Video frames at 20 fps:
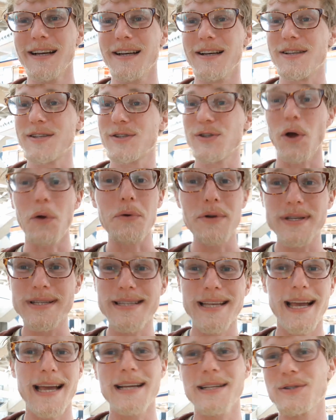äh, Stories
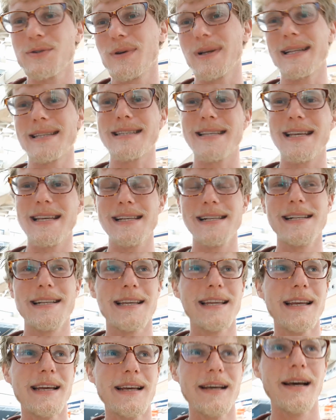direkt zu erzählen
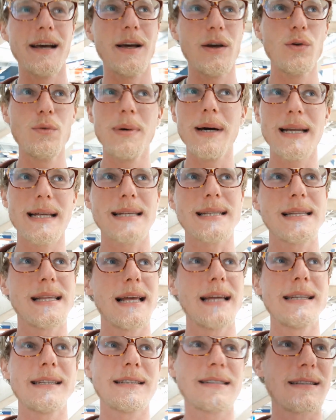äh, über das
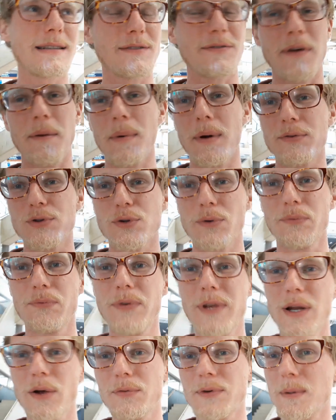Land. Also wir haben ja schon
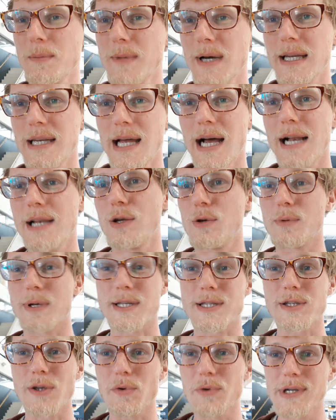viel auf dem Kanal hier über
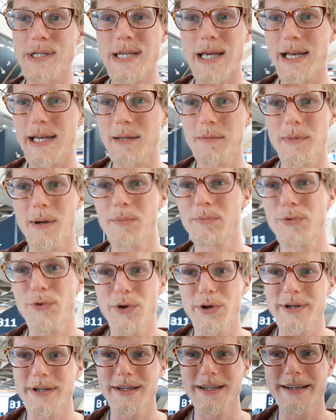Storytelling beim Flirten